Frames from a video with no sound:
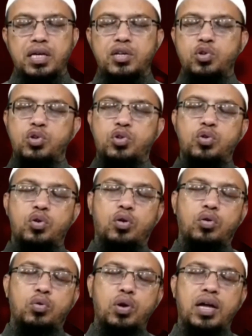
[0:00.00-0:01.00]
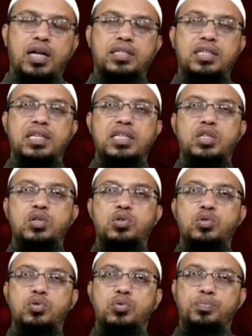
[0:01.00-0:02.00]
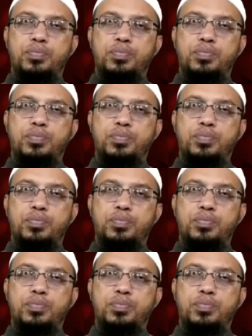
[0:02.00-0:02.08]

কিছু কিছু গুণা আছে কিছু কিছু